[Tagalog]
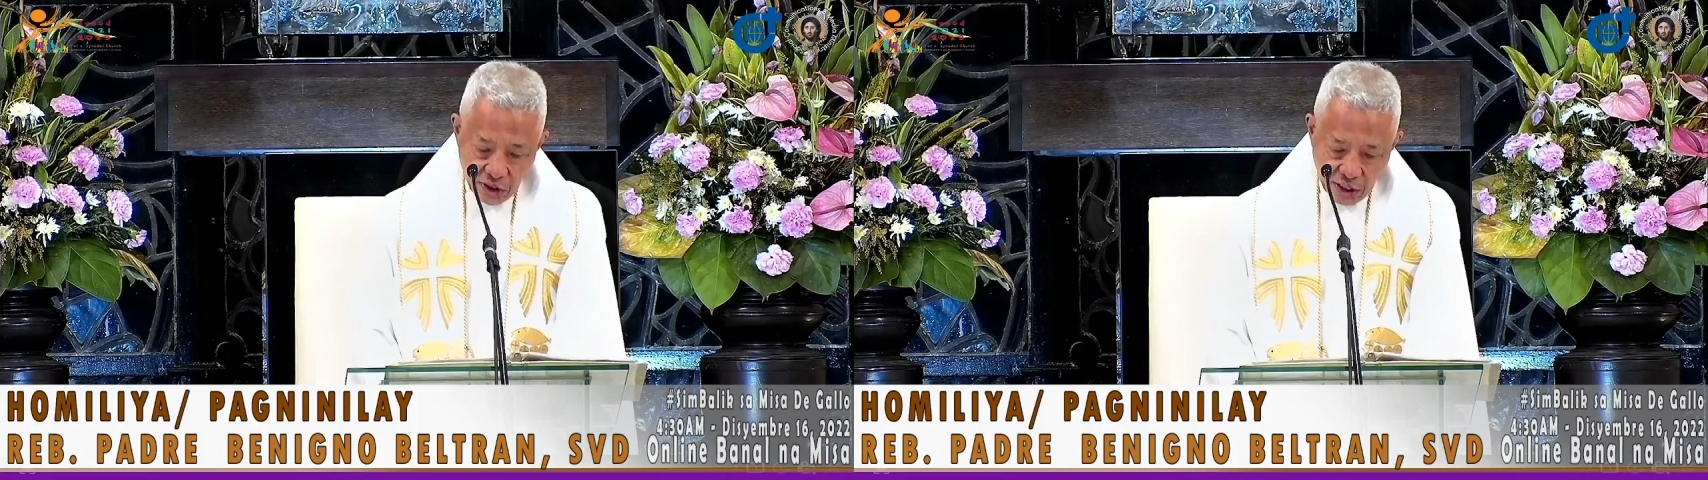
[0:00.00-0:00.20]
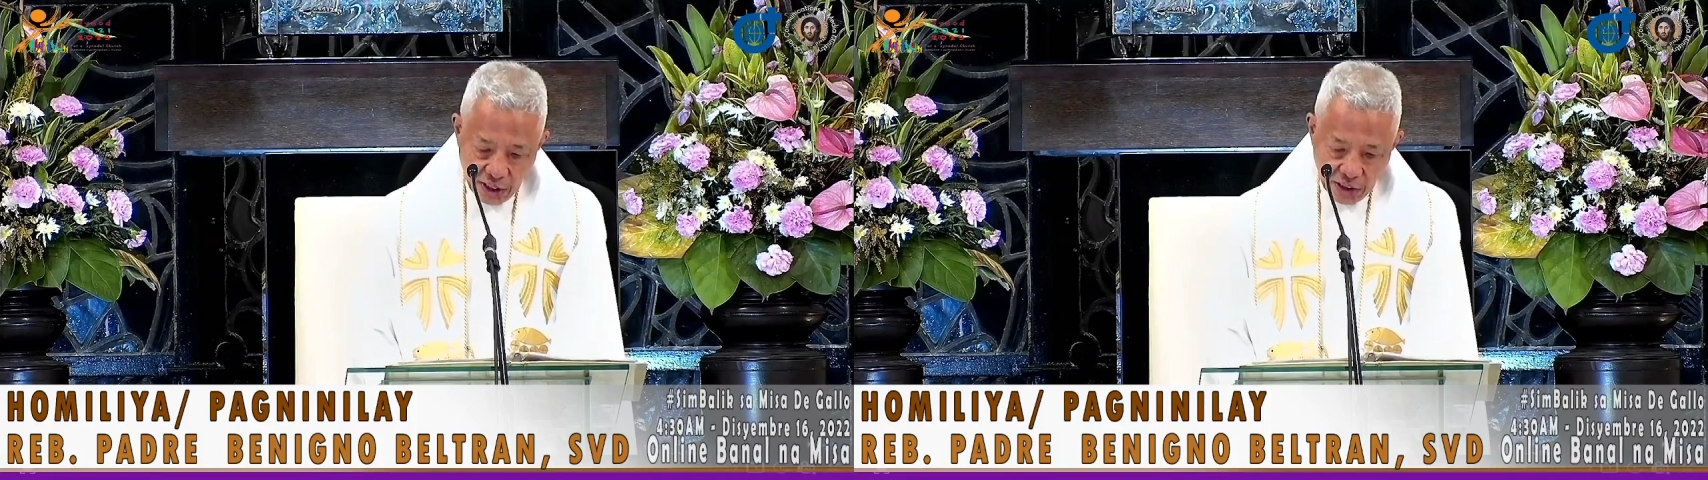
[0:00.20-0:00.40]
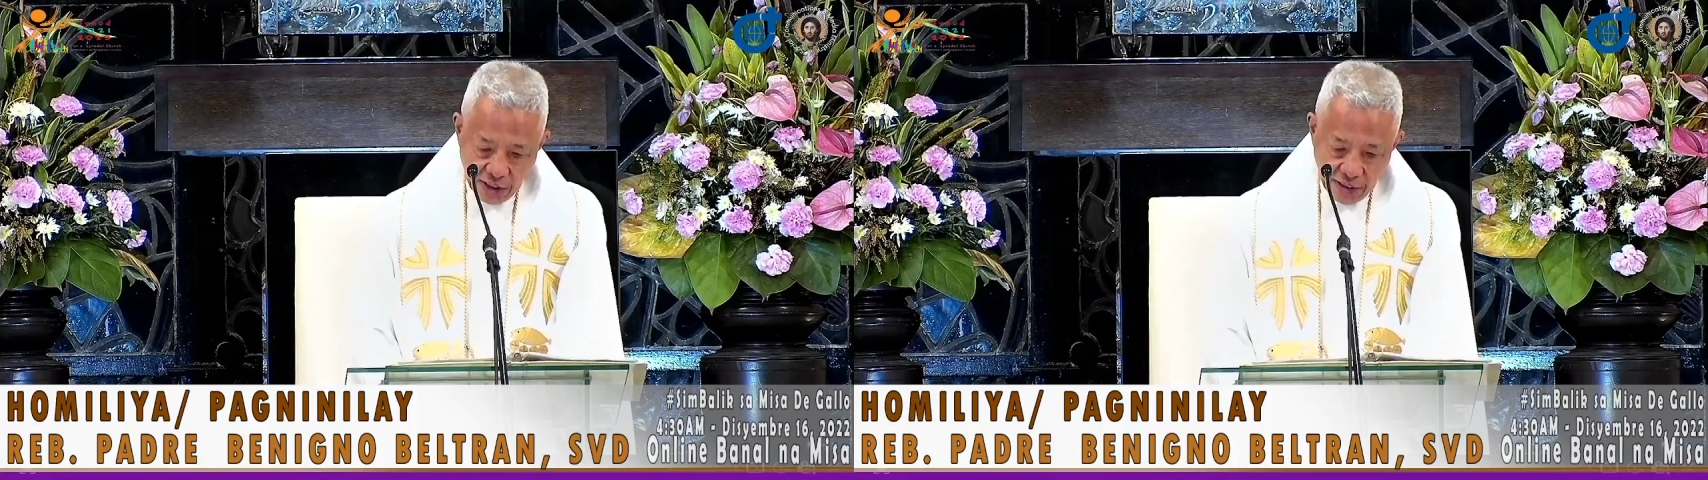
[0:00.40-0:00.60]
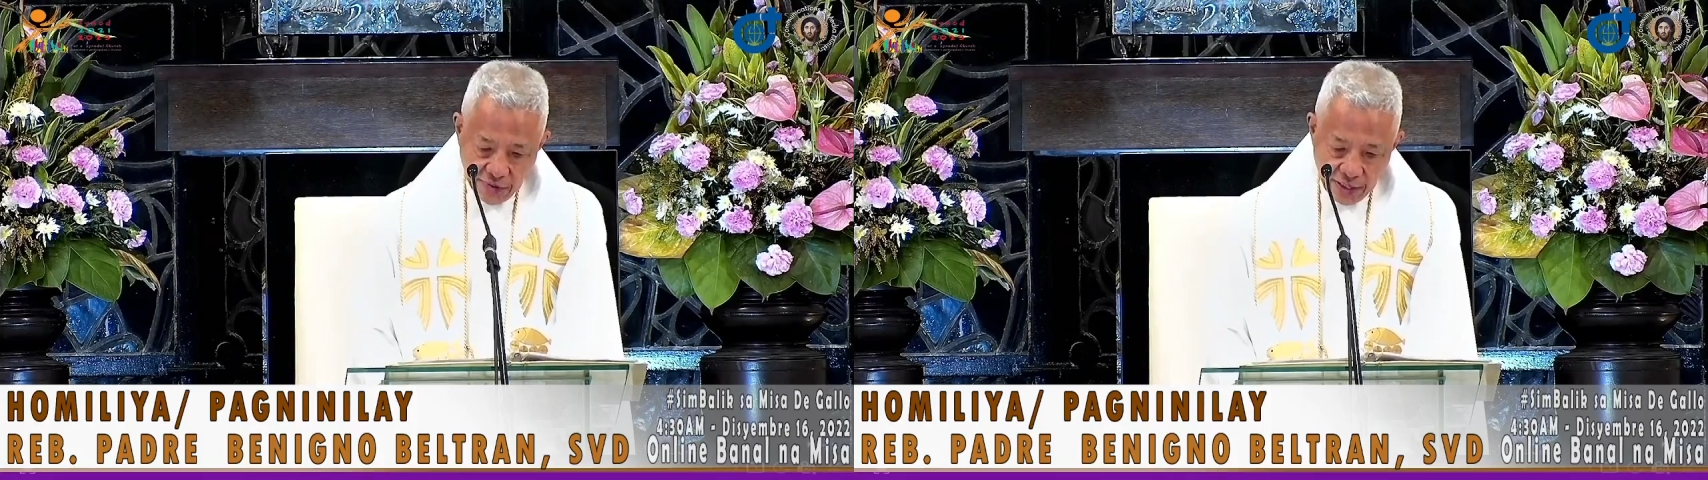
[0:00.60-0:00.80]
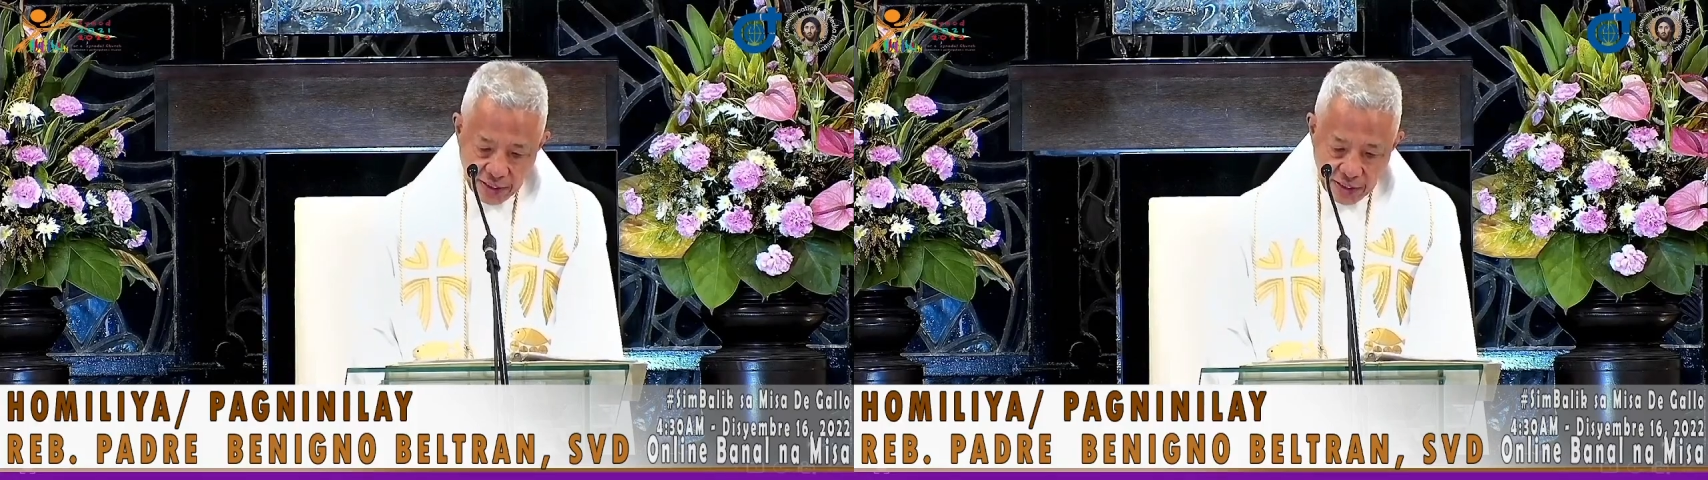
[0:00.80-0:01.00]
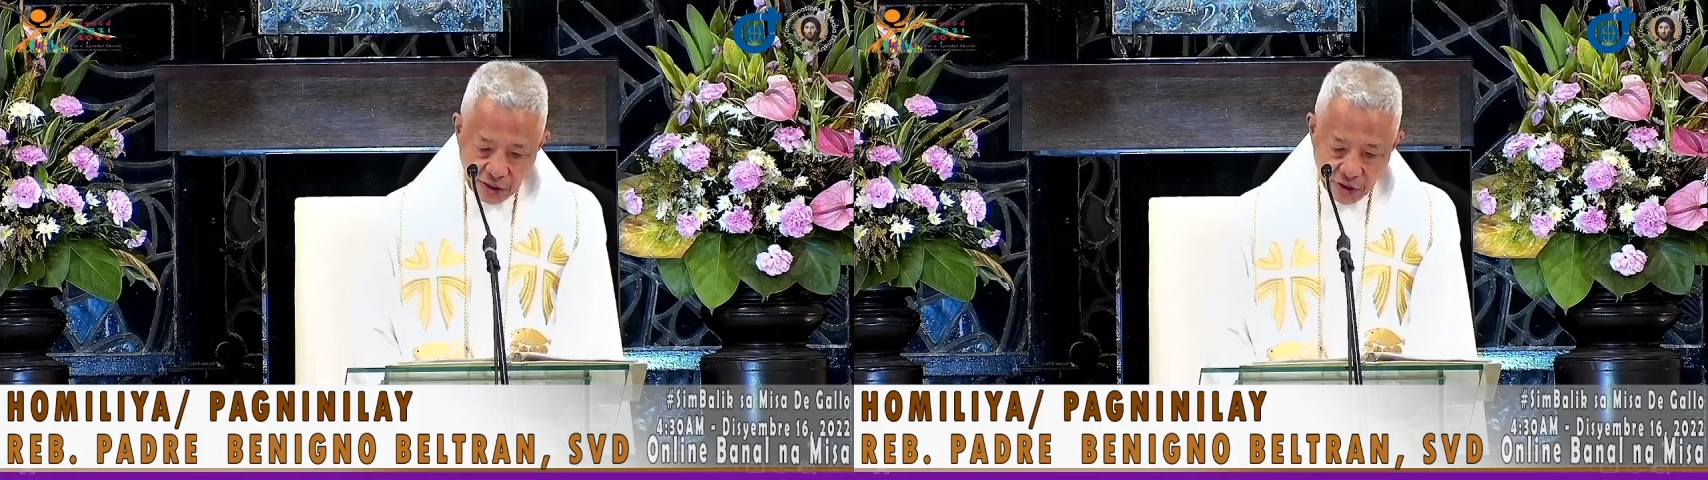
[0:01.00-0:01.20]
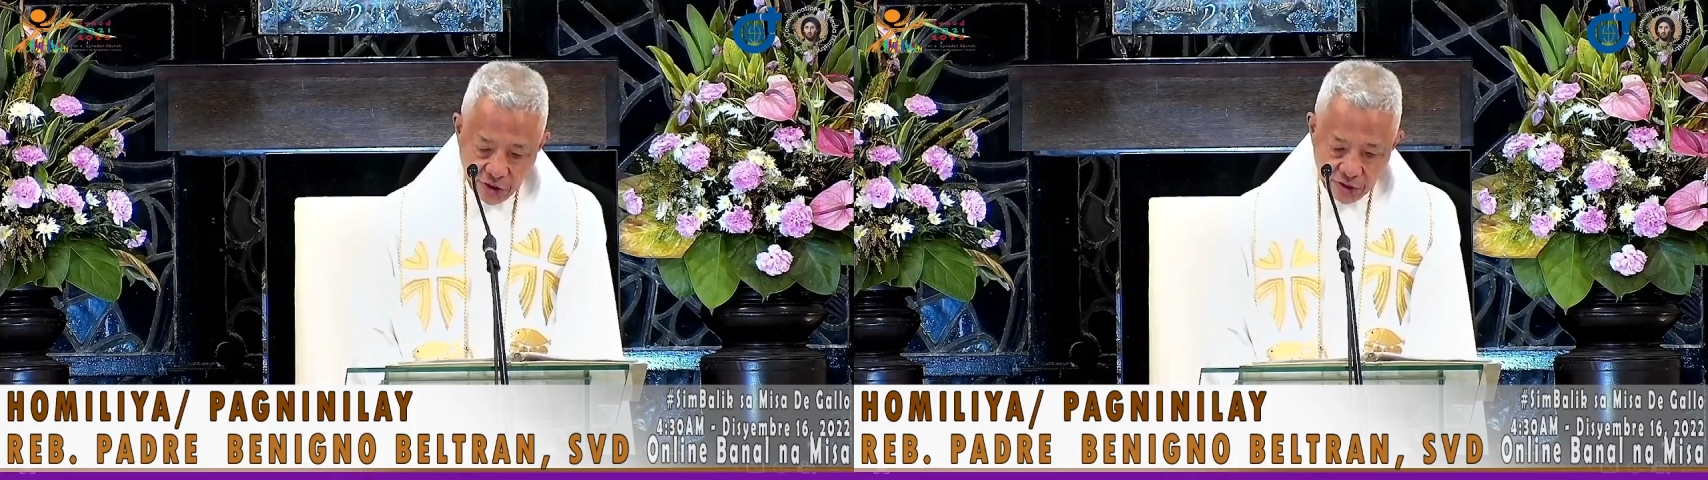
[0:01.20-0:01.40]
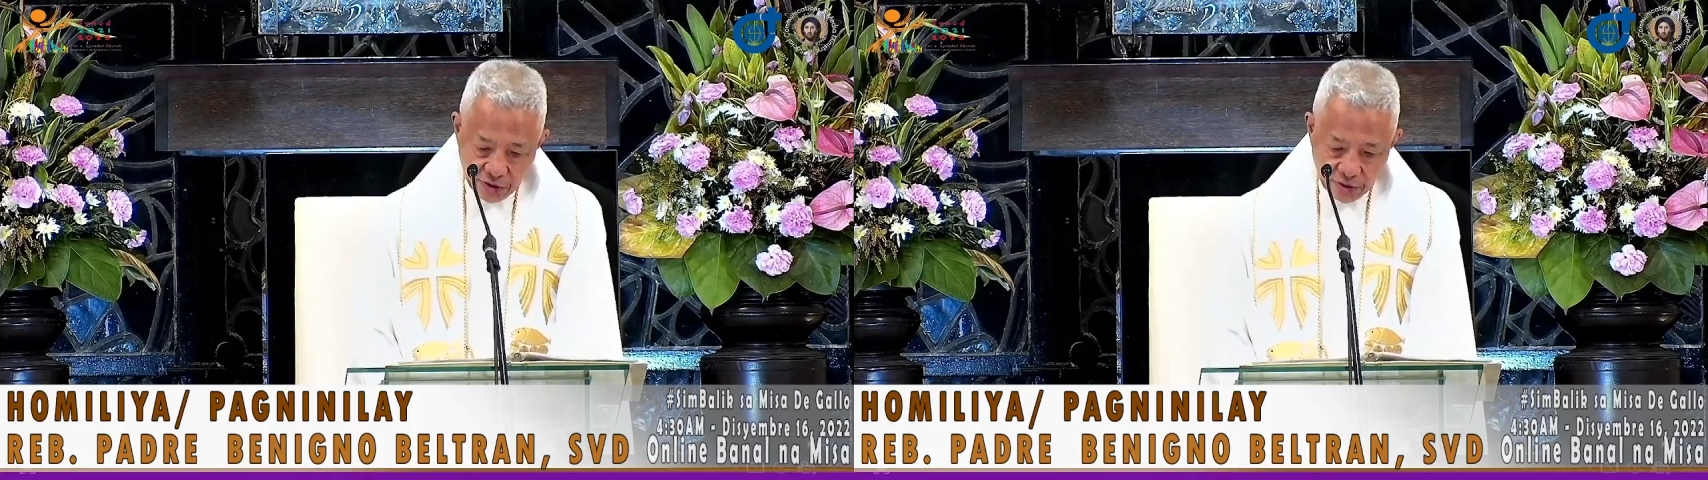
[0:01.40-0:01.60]
na nagliliwanag
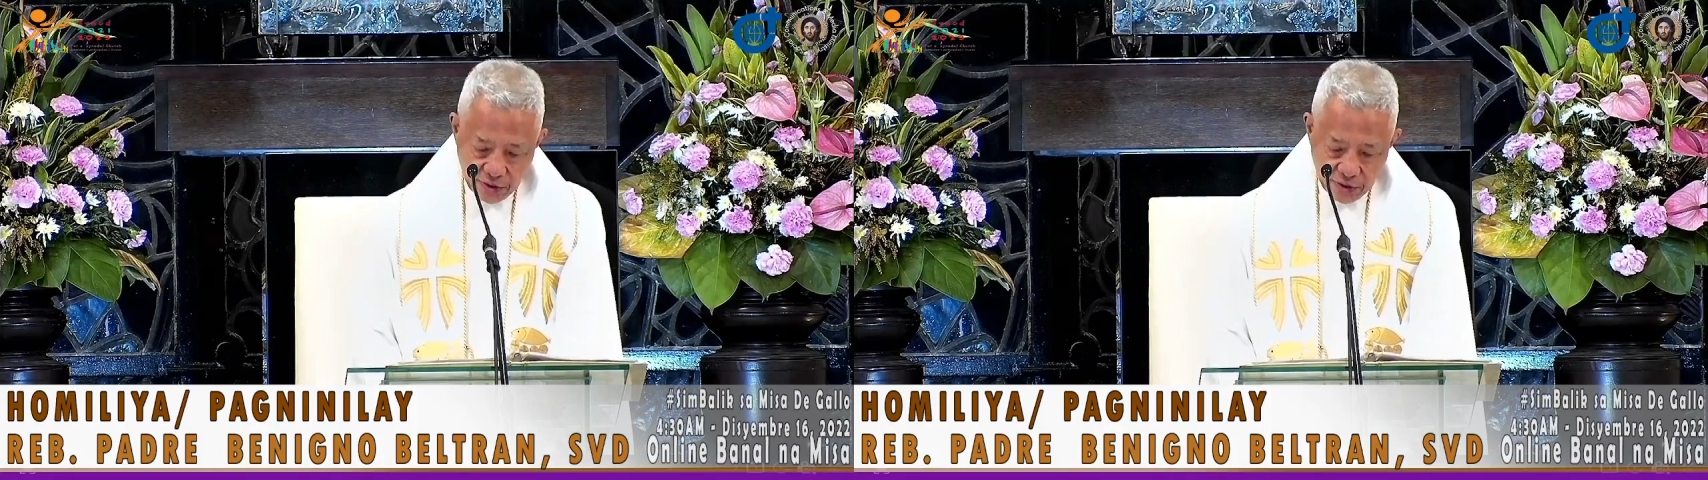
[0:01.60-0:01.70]
noon.